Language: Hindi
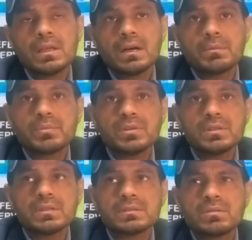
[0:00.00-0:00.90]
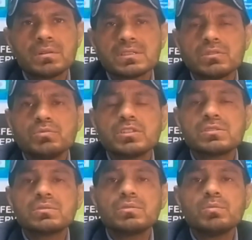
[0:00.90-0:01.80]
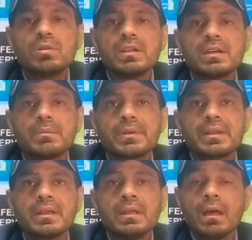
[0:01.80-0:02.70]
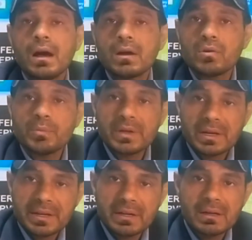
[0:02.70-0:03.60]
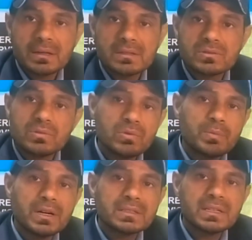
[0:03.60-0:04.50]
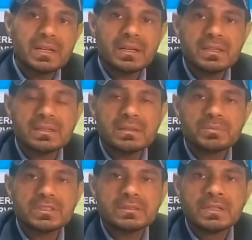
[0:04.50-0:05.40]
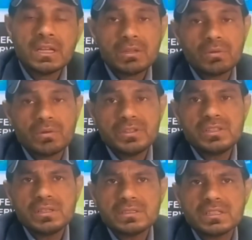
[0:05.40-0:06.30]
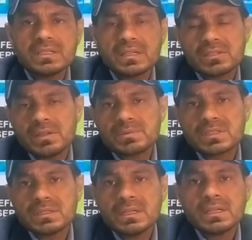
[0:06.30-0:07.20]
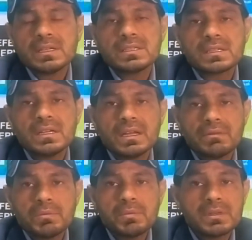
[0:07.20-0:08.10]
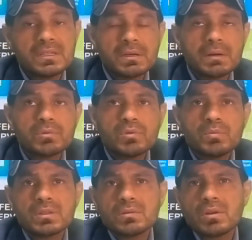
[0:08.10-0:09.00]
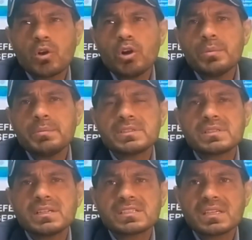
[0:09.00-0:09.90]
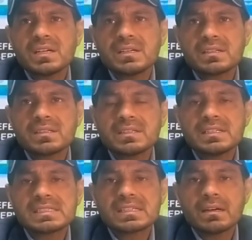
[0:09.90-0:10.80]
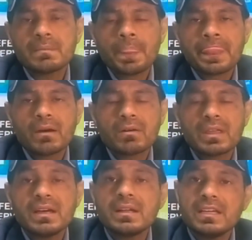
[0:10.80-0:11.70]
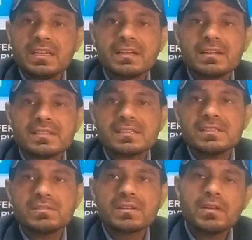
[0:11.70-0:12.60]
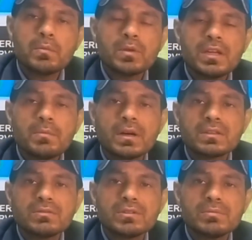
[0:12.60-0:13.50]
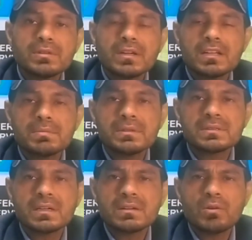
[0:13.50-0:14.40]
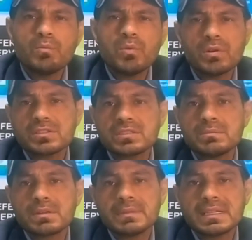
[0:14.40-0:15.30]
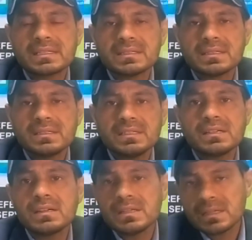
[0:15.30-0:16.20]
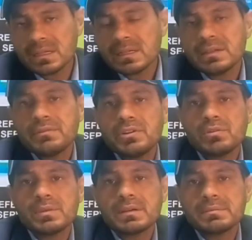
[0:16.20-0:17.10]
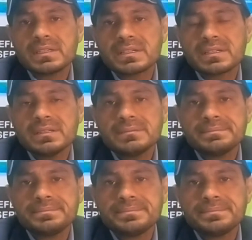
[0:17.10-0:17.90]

आप थोड़ा सा ऊंचा ज़रूर बोलना है आपने आंखों में आंखें डाल के ज़रूर बात करनी है आपने तो ये चंद एक टिप्स हैं इसके अलावा भी मैं ये आपको बताऊंगा कॉमन मिस्टेक्स क्या करता है इंसान क्या नहीं करनी चाहिए और किन किन बातों की बुनियाद पर इंसान को बोनस नंबर मिलते हैं ये अगली वीडियो में आप देखेंगे